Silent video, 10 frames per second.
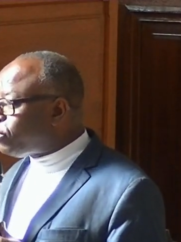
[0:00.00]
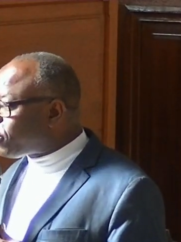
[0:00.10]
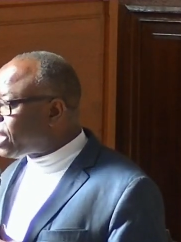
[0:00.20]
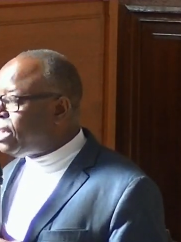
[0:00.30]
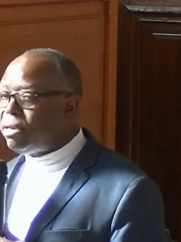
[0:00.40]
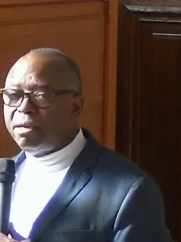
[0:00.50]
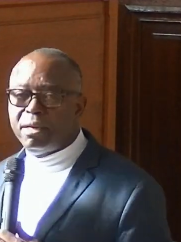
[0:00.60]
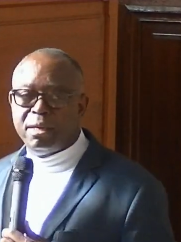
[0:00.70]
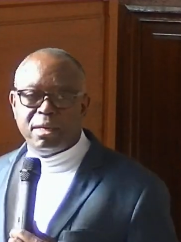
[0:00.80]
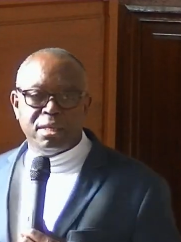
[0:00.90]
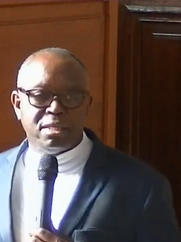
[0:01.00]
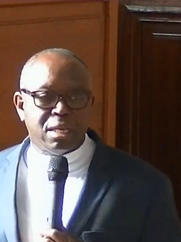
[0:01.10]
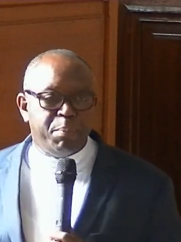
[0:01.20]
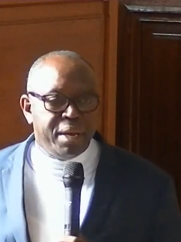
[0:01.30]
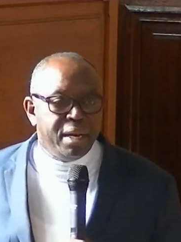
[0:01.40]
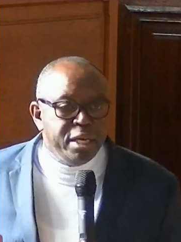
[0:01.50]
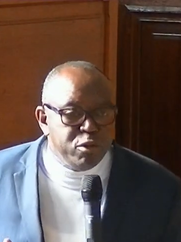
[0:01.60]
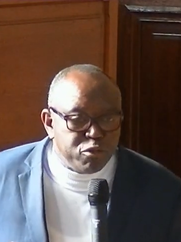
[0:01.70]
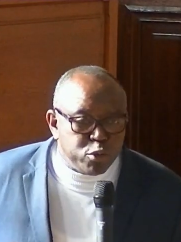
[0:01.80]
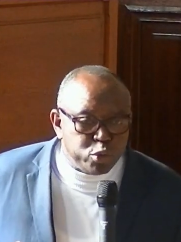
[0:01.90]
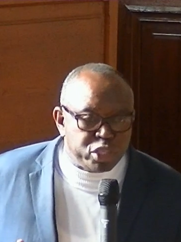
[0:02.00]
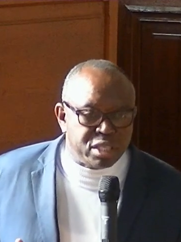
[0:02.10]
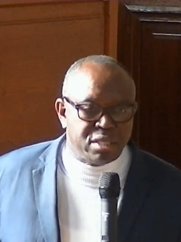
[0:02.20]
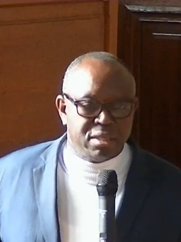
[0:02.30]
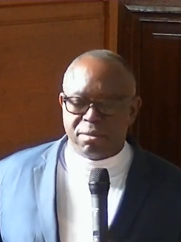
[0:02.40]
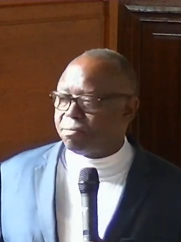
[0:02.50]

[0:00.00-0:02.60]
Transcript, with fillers: de Fresnes s'appelle une fosse.